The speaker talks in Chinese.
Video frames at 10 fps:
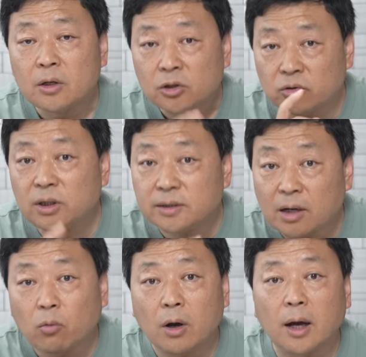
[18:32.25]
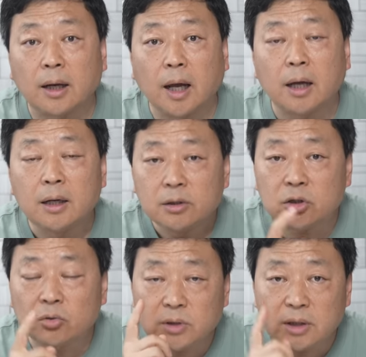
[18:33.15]
所以，在我看来，这
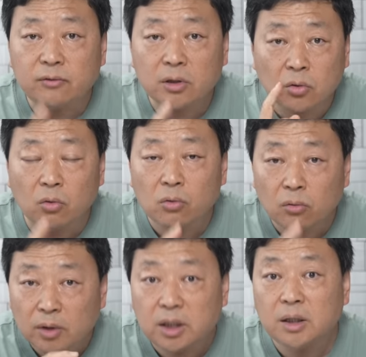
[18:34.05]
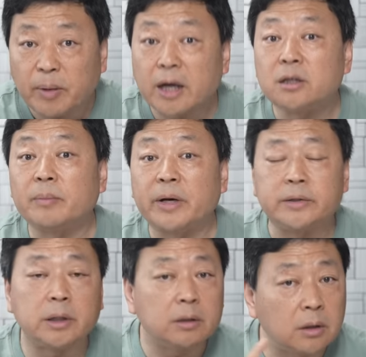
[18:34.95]
种因为公共利益拍摄本
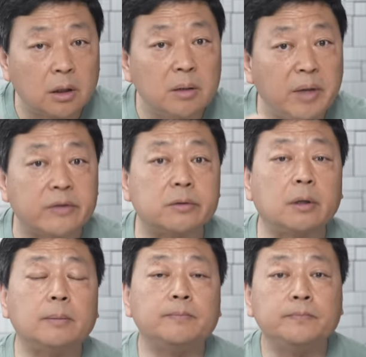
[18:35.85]
身可以免责，